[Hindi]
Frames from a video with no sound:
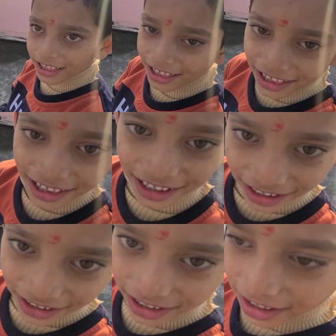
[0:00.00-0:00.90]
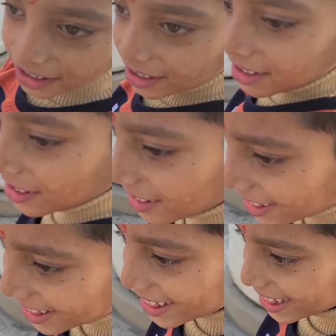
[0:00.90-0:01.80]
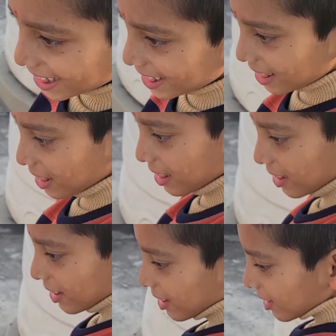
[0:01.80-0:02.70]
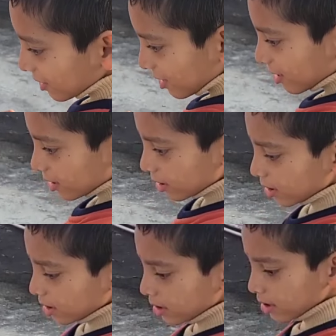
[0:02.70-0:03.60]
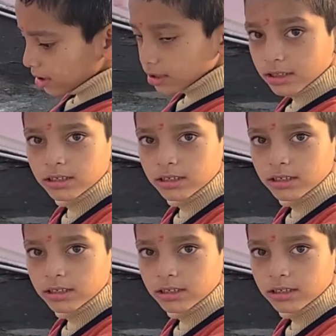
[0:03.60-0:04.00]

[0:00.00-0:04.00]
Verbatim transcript: का बेटा ये बड़ा वाला बेटा एक छोटा भी है क्या नाम है तेरा